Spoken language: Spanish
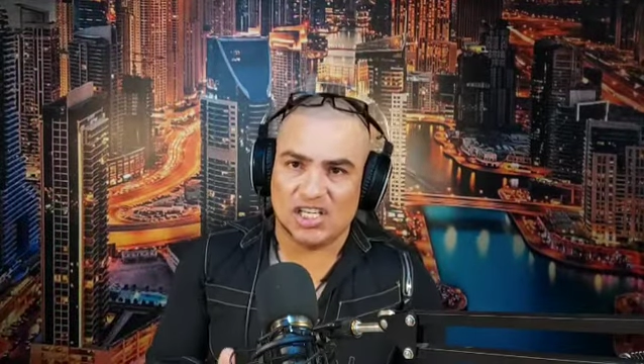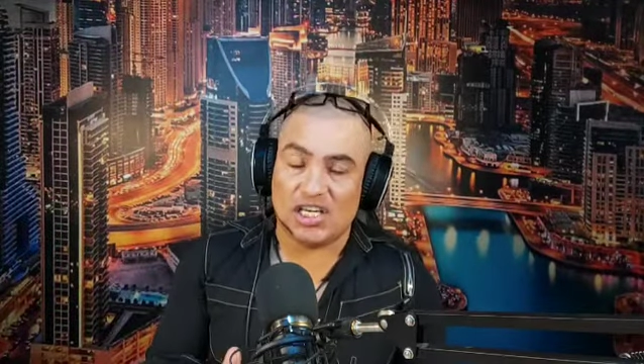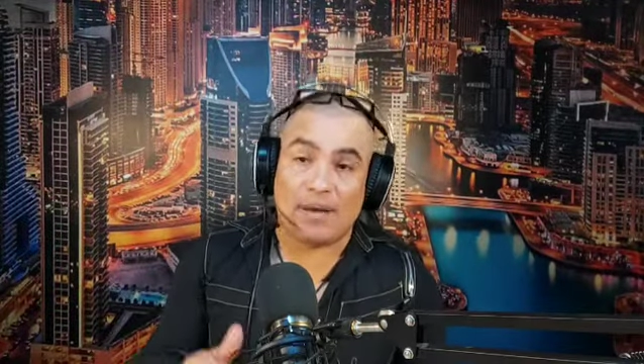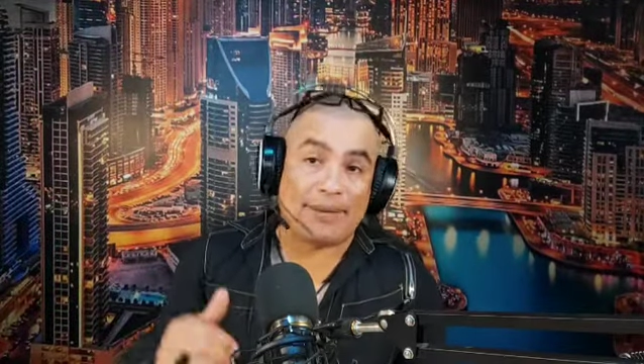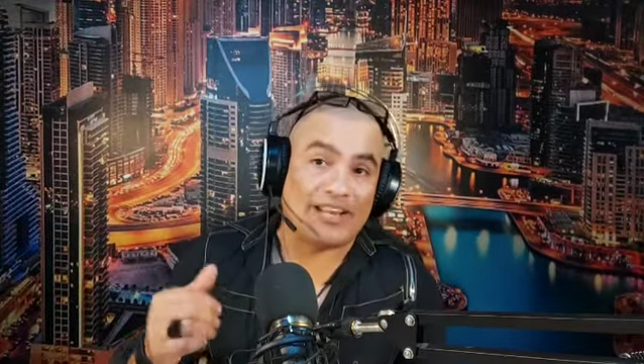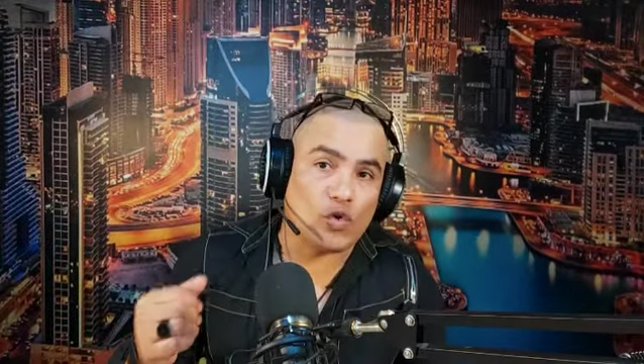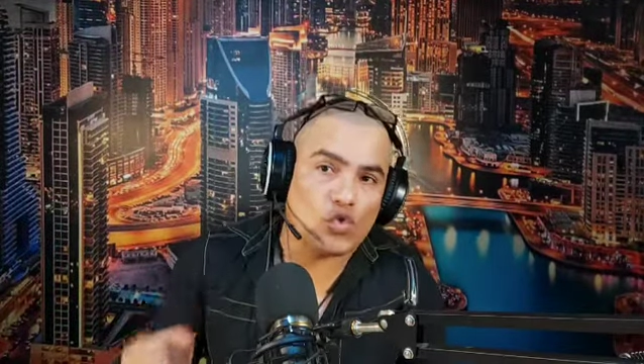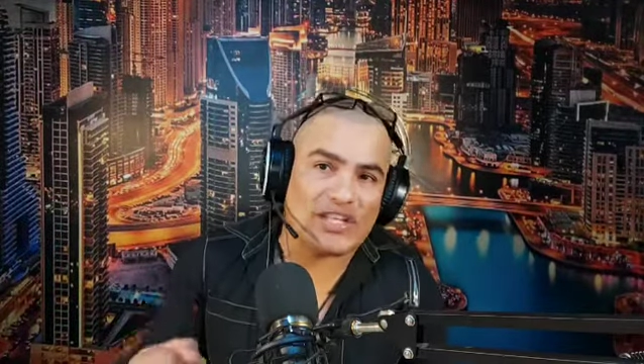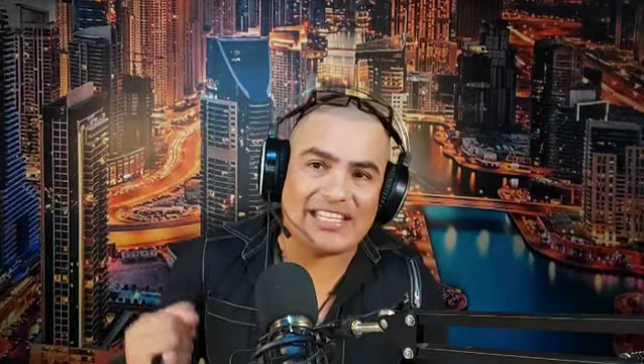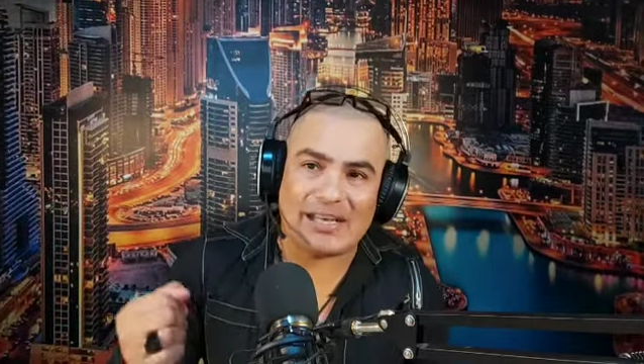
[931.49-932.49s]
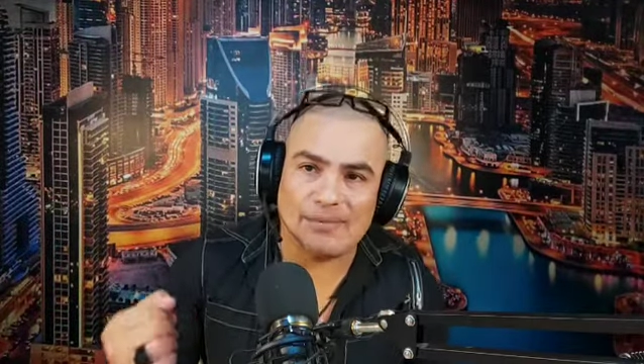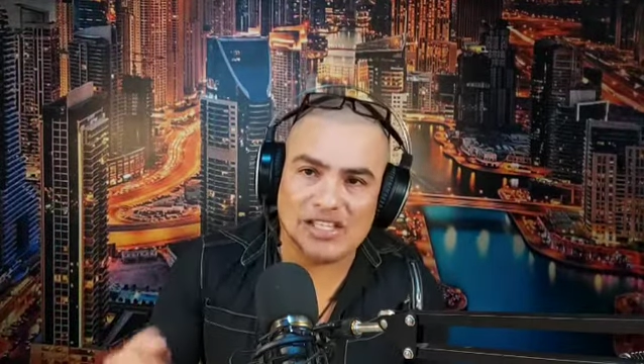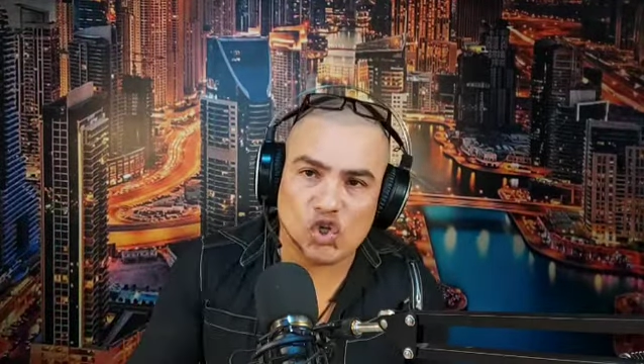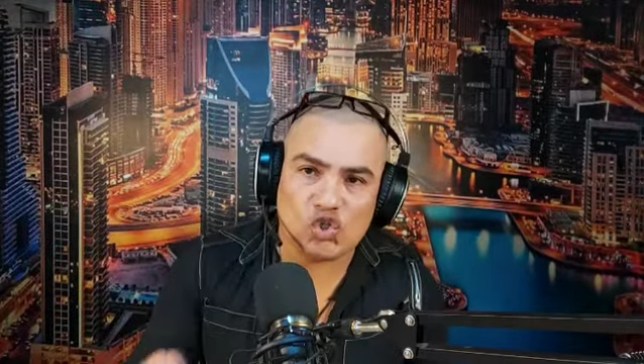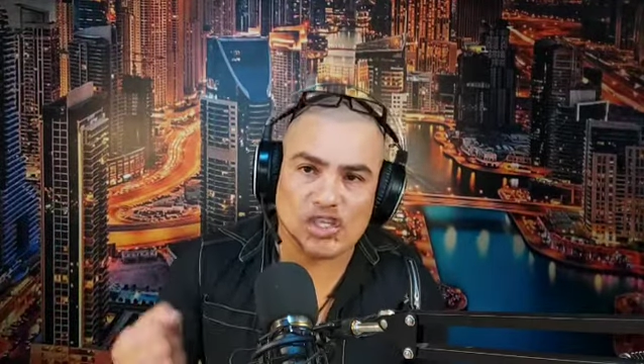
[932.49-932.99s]
La pregunta del
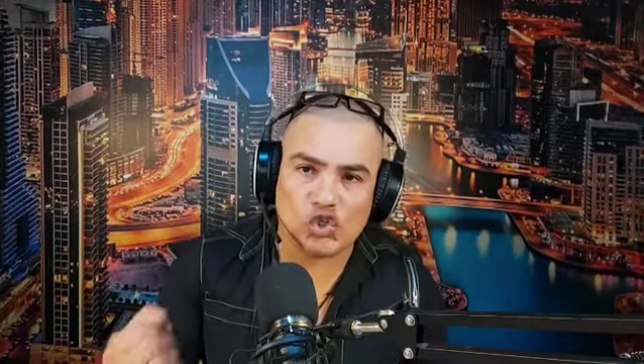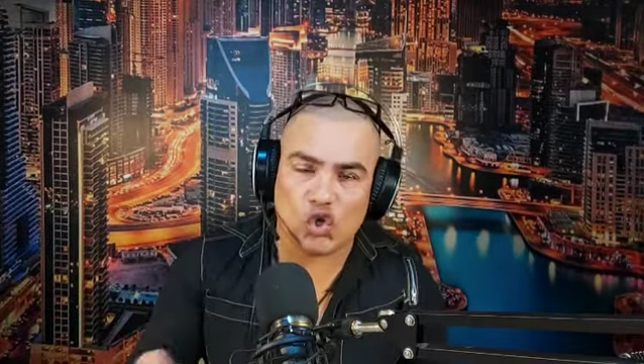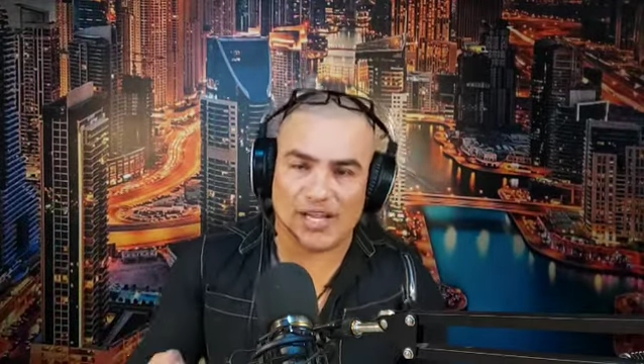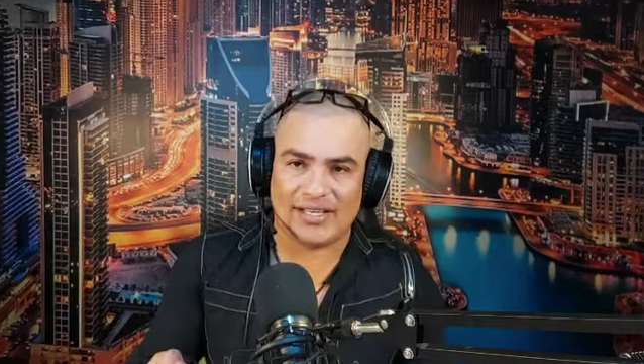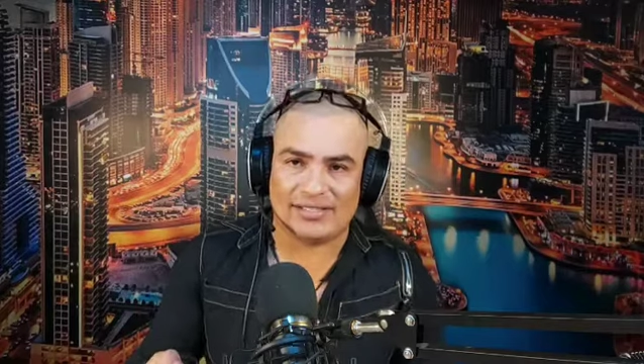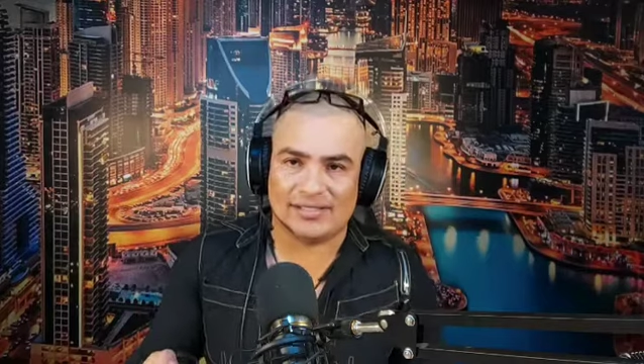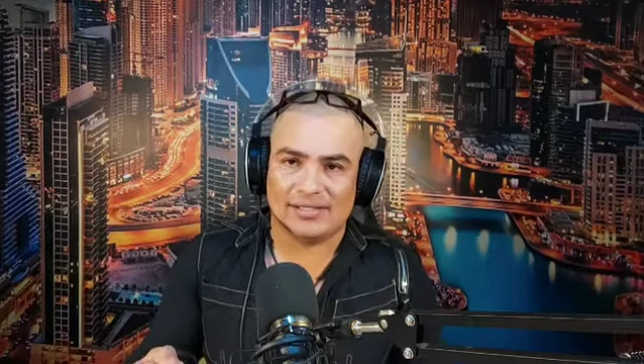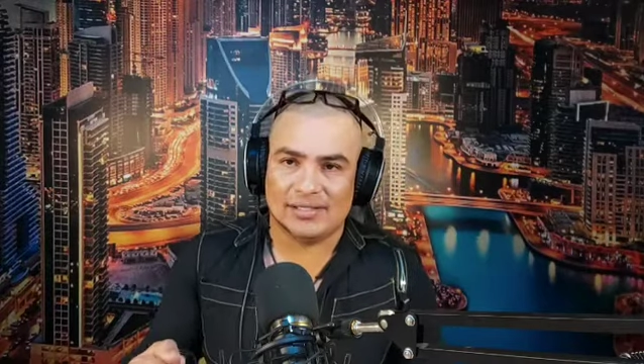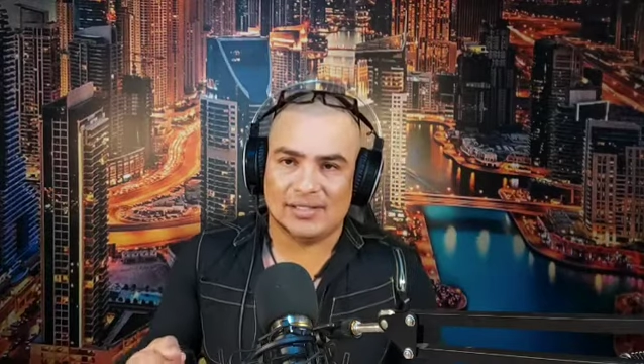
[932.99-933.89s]
millón de dólares.